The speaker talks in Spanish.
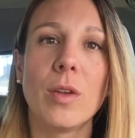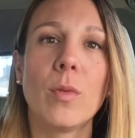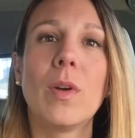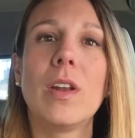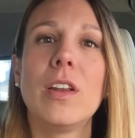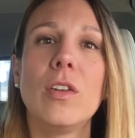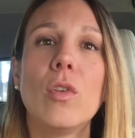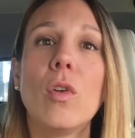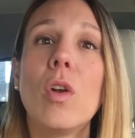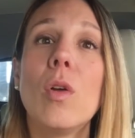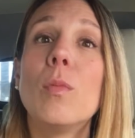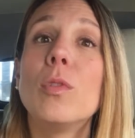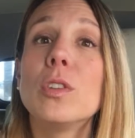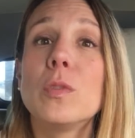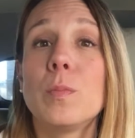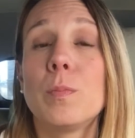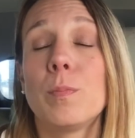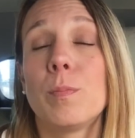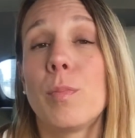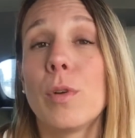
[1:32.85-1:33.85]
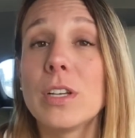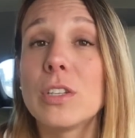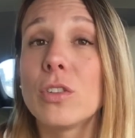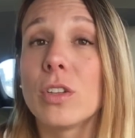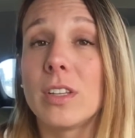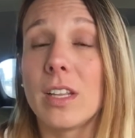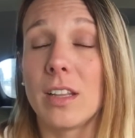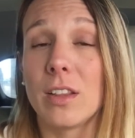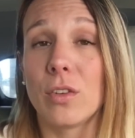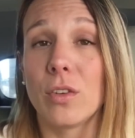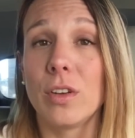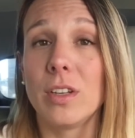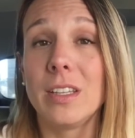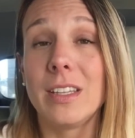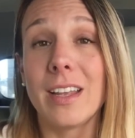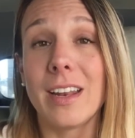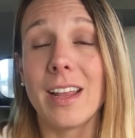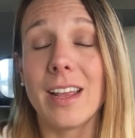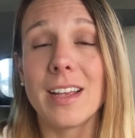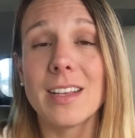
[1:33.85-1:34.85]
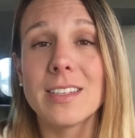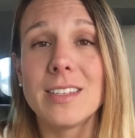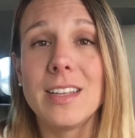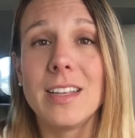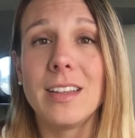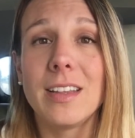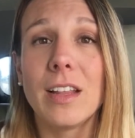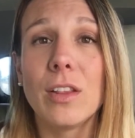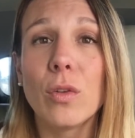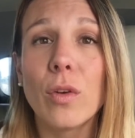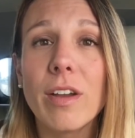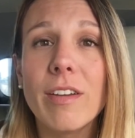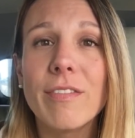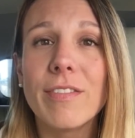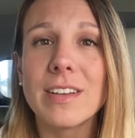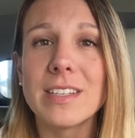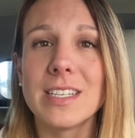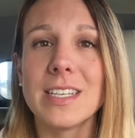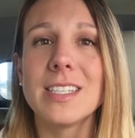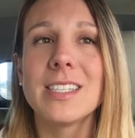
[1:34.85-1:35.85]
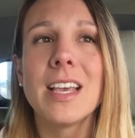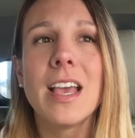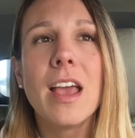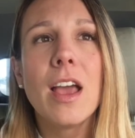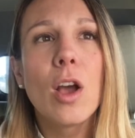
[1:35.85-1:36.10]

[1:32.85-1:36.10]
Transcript: igual y no lo hemos puesto tanto interés ni tanto énfasis,